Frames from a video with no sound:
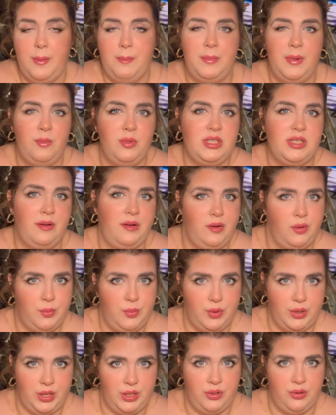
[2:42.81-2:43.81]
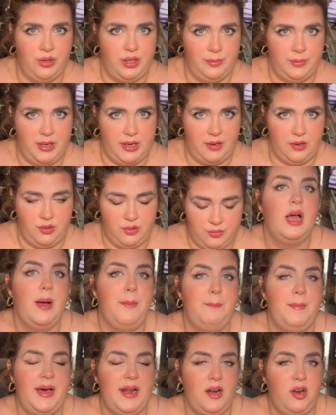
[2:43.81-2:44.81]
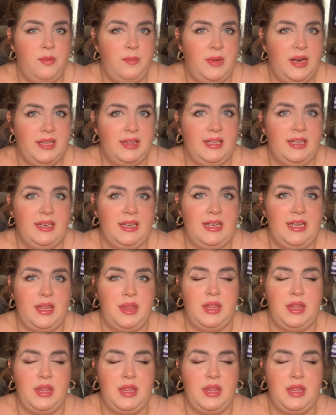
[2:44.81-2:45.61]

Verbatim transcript: Vamos a hablar un poquito de Marlon. Marlon Martínez